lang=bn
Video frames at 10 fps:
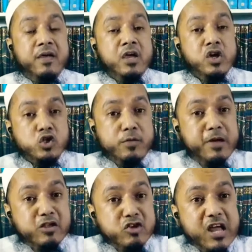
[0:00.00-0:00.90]

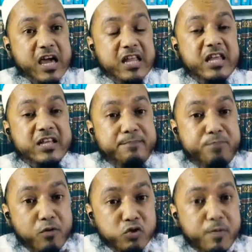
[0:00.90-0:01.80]
সমালোচনাকারীদেরকে
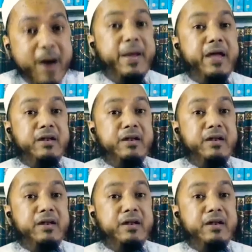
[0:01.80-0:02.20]
বন্ধু ভাবেন